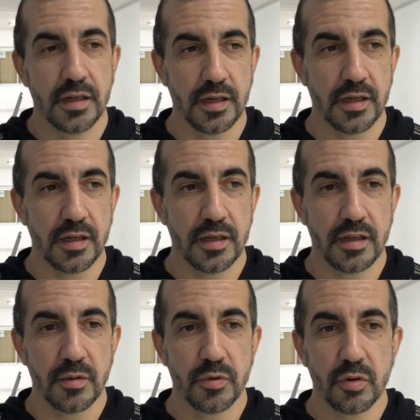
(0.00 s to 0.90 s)
Eh,
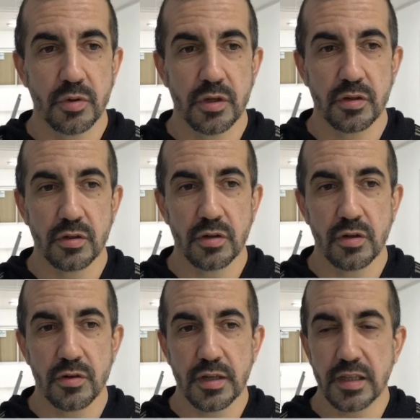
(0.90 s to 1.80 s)
estamos bueno,
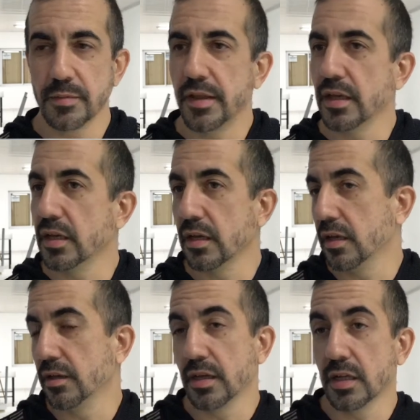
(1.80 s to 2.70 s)
con el tema de,
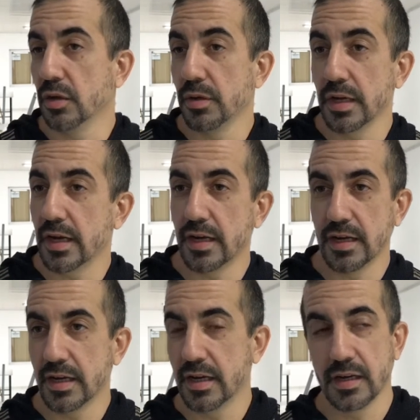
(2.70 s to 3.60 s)
inscribir
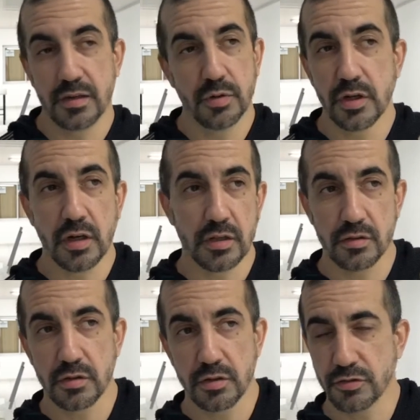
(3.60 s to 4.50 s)
a, a
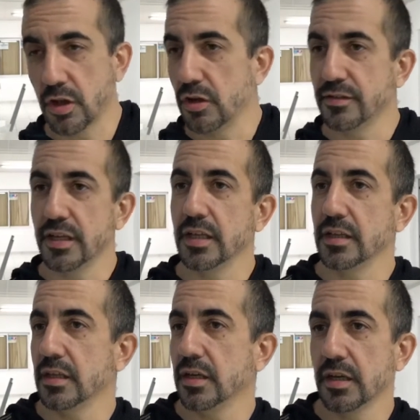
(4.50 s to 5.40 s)
todos los
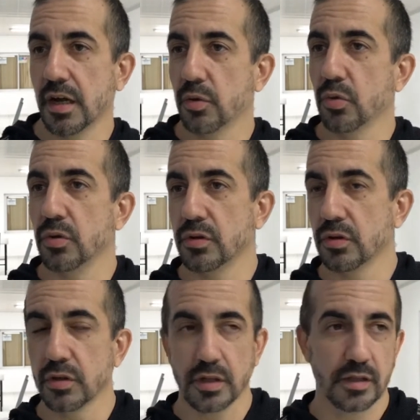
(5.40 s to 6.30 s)
adolescentes,
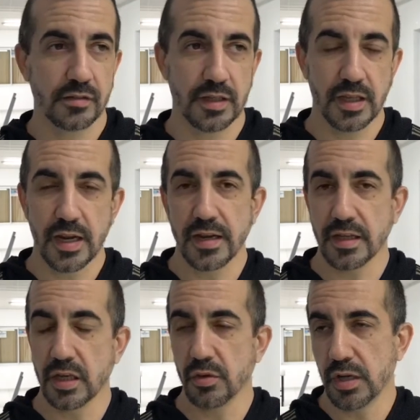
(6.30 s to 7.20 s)
adultos que se quieran
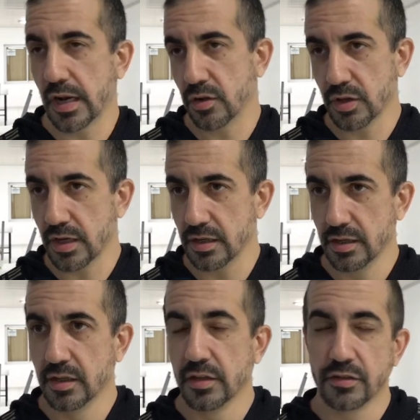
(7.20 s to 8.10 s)
inscribir, anotar.
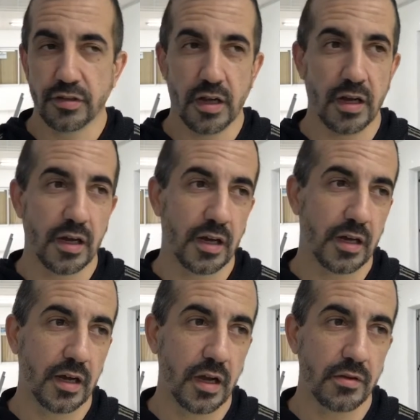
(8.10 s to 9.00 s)

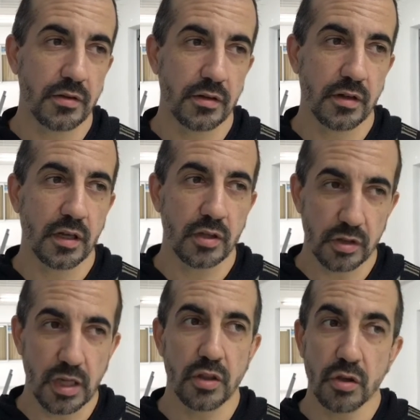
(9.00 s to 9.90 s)
Ya hay un,
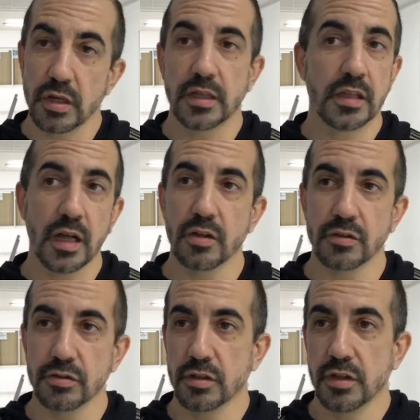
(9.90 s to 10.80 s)
creo que hay dos
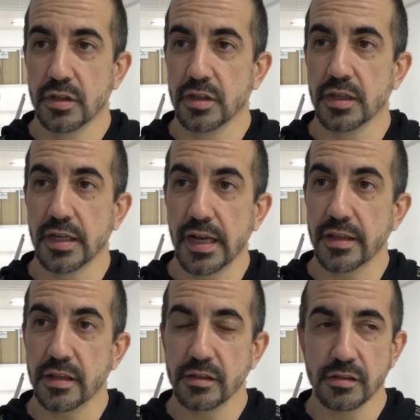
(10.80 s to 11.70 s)
listados eh,
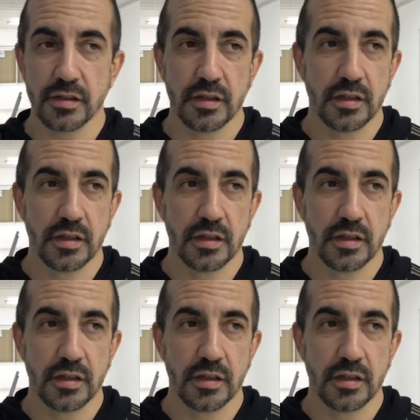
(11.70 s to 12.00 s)
grandes